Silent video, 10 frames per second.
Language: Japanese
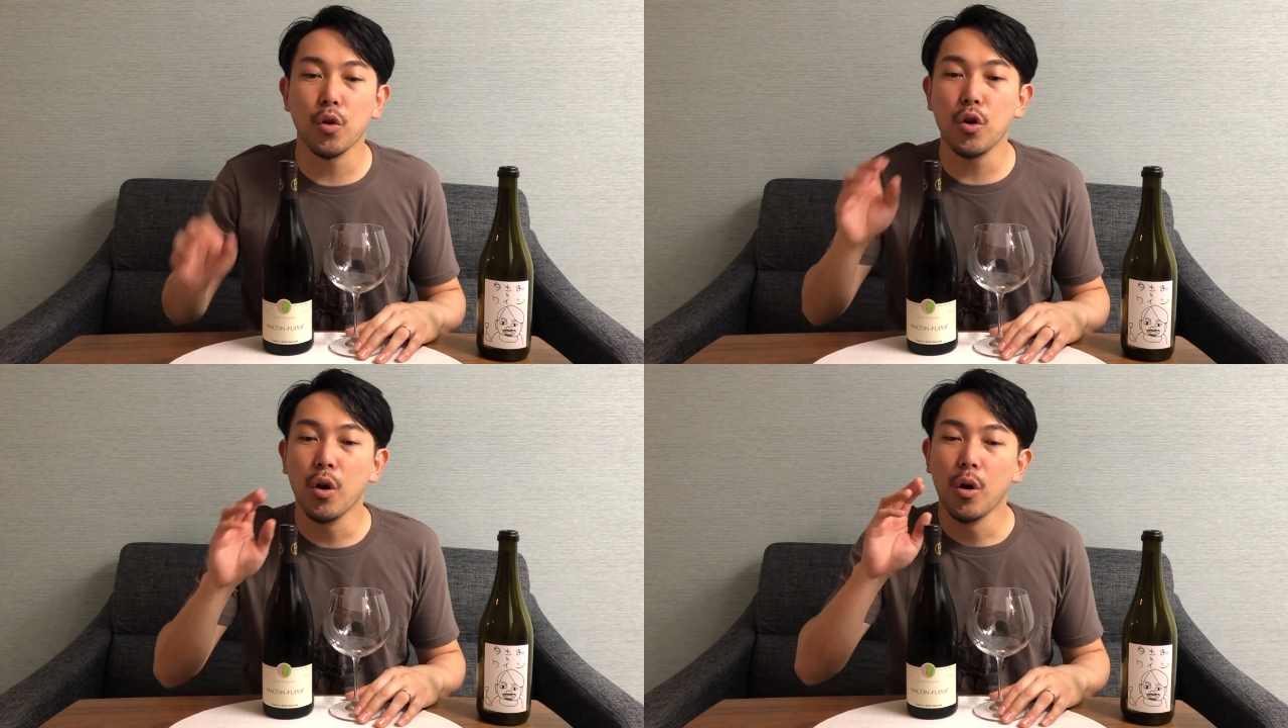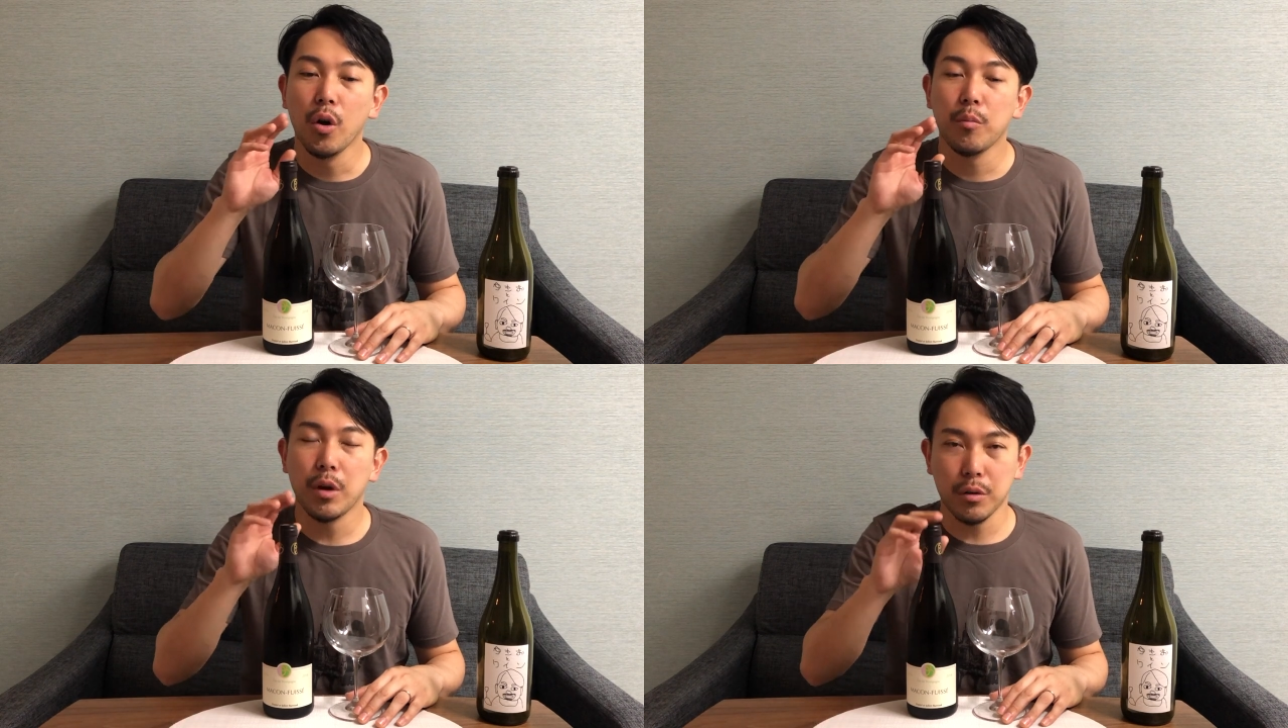この
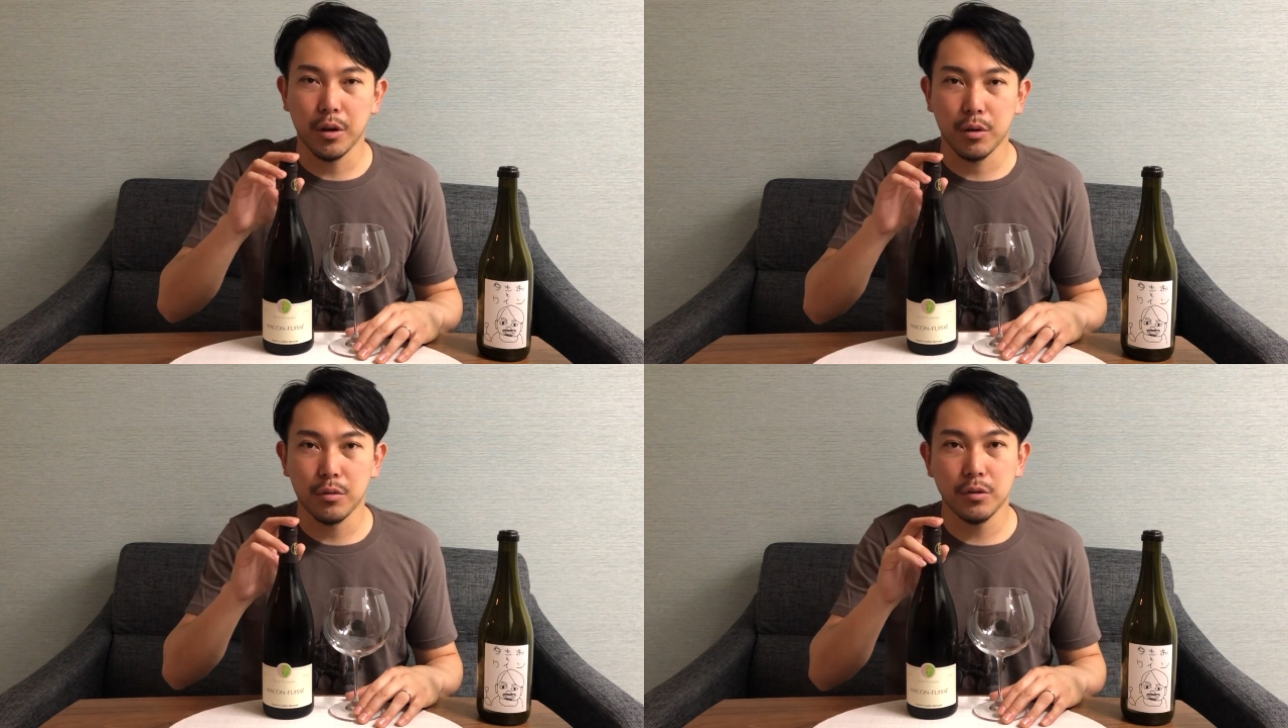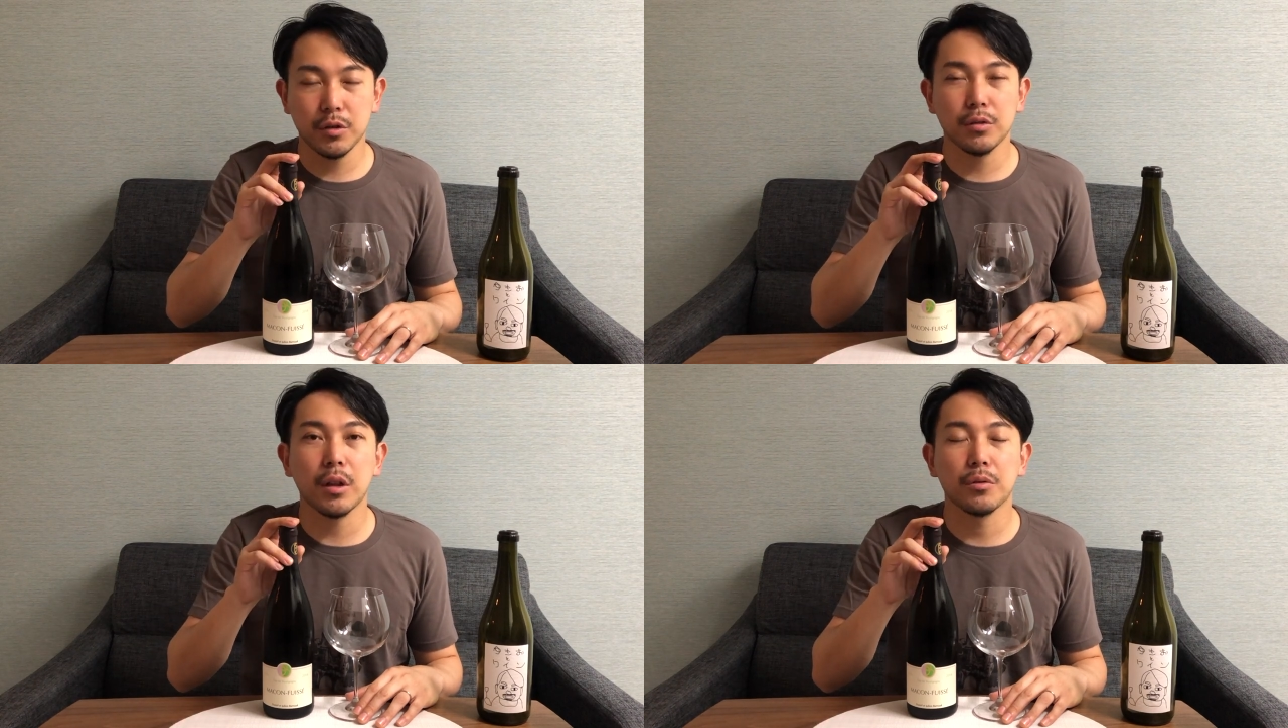マコネ、この
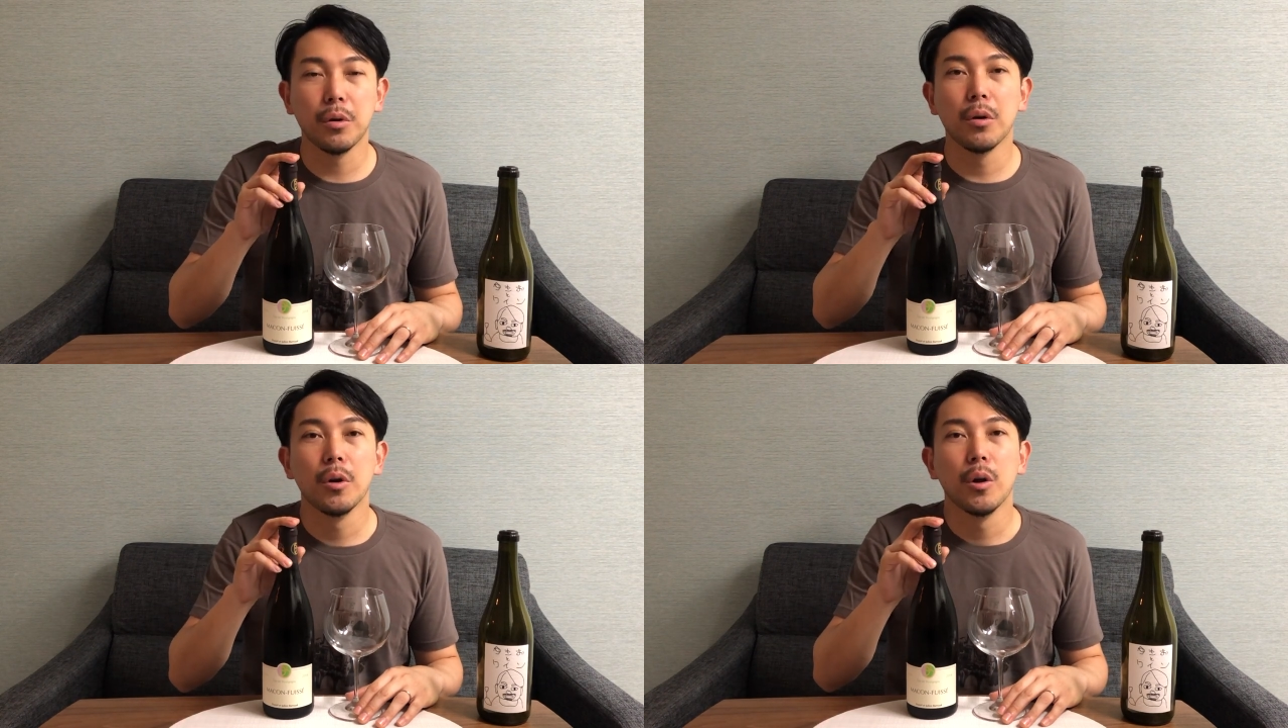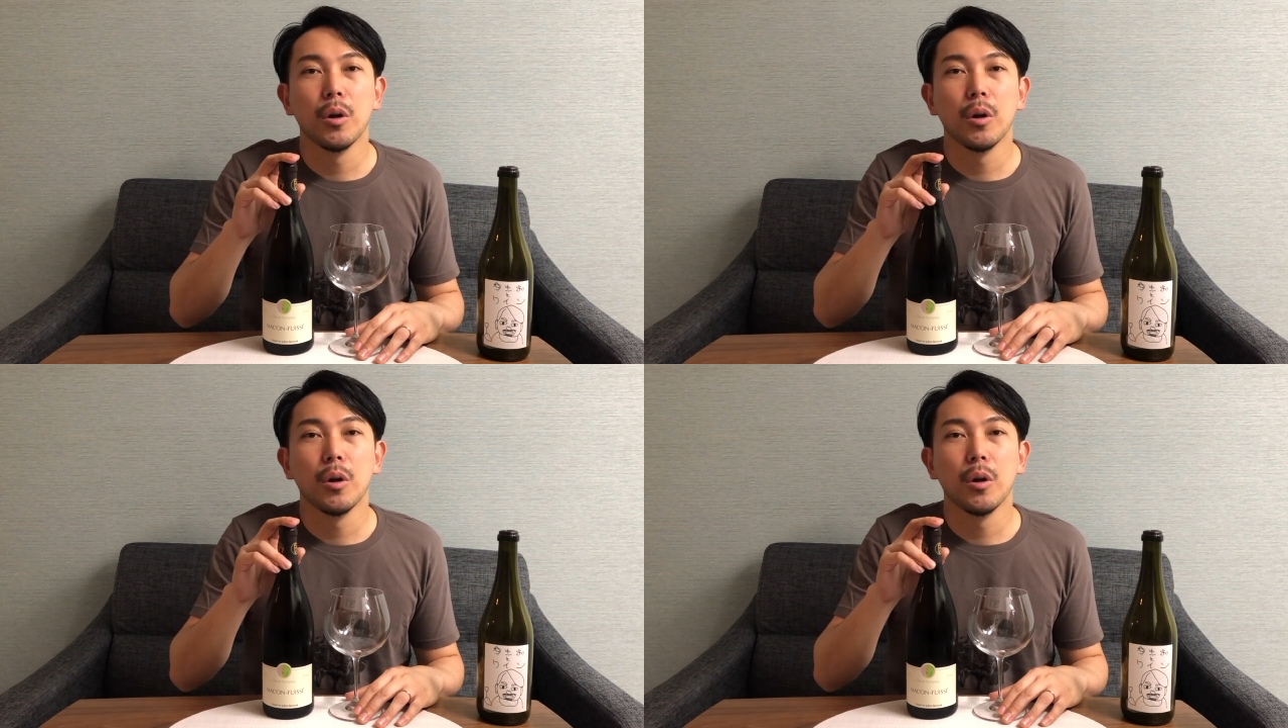地区だと